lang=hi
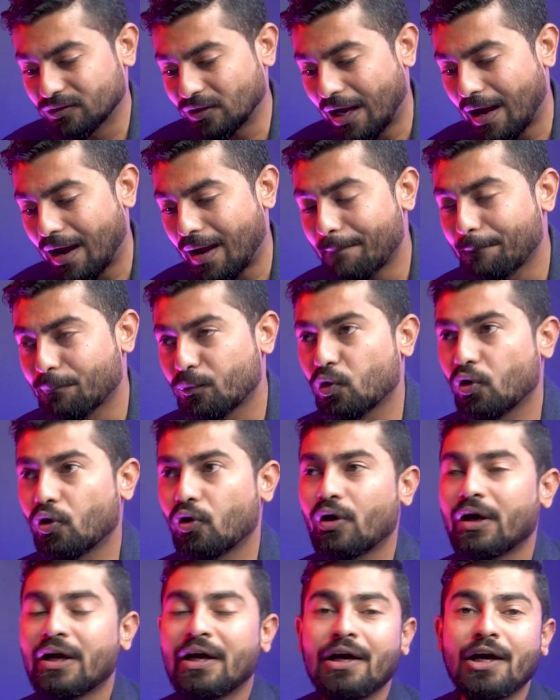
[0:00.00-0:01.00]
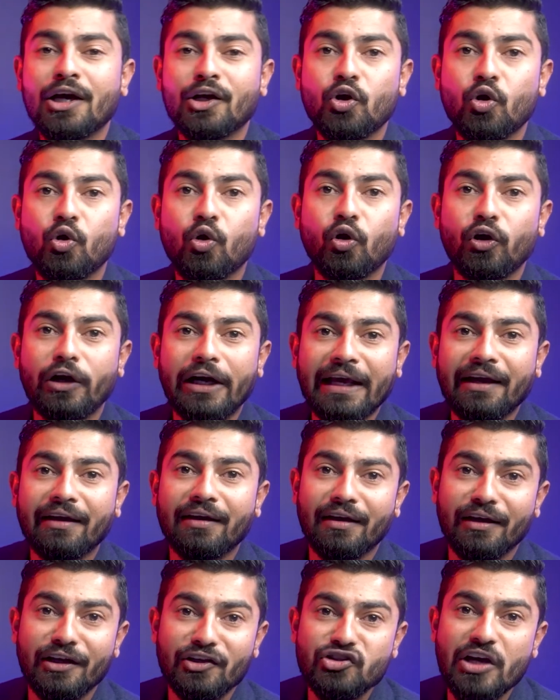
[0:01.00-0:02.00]
तो आपको कुकोल्डिंग
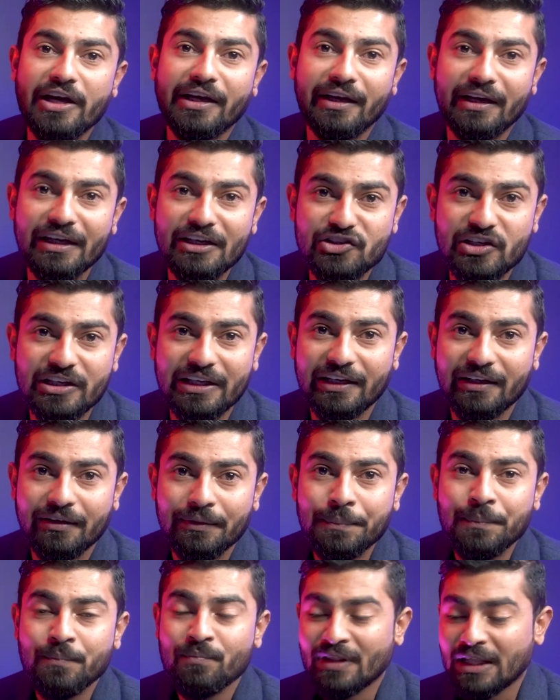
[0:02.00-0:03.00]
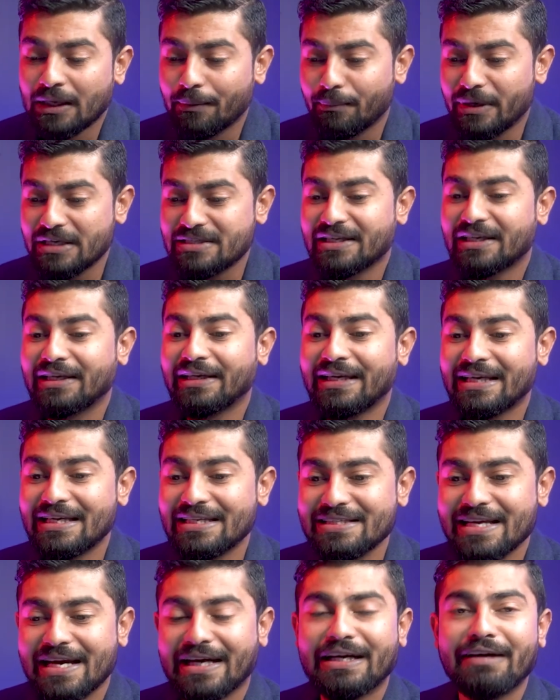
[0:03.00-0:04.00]
करनी चाहिए कि नहीं चाहिए बेसिकली
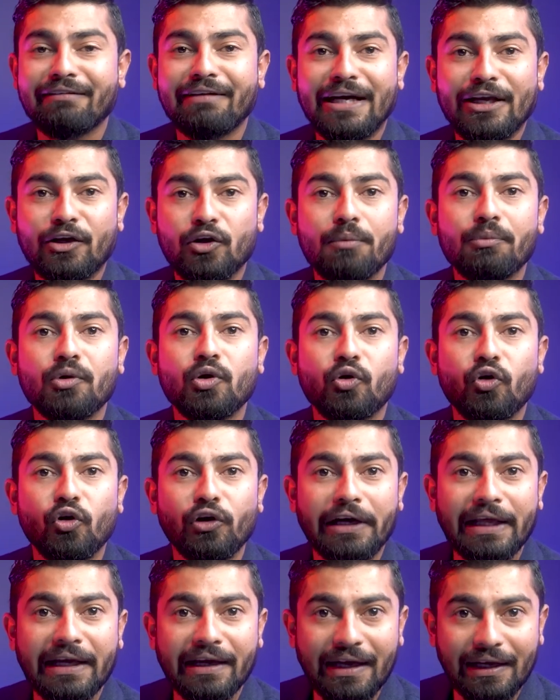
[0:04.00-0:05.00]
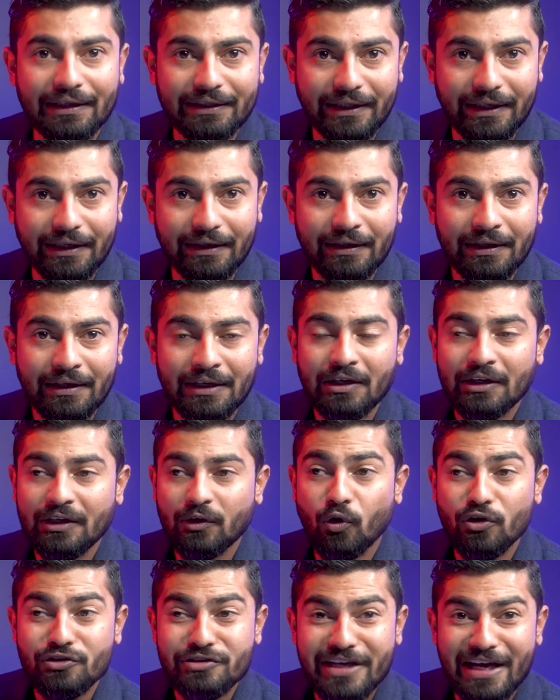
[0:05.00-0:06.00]
इस एक्टिविटी को हमको गोल्डिंग कहते हैं
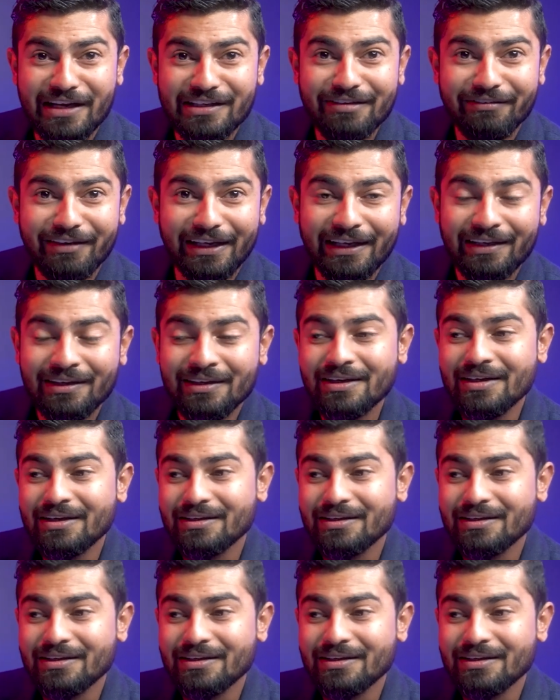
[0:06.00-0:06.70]
कौन सी एक्टिविटी